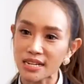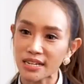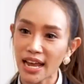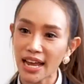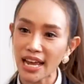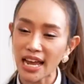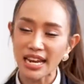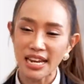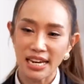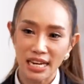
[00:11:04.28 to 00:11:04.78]
ใน
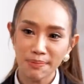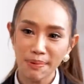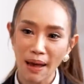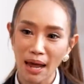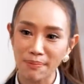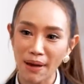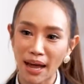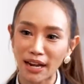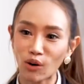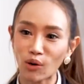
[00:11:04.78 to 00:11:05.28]
อดีตที่
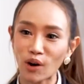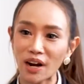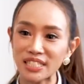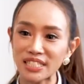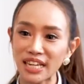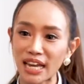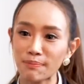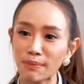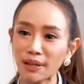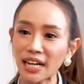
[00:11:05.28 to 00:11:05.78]
ผ่านมาเราเคย
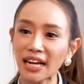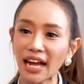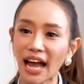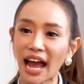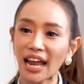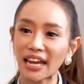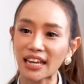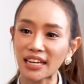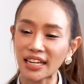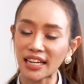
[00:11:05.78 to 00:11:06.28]
ใช้มาตร
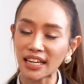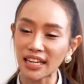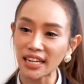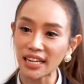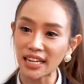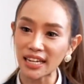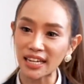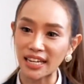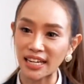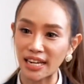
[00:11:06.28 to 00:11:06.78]
การที่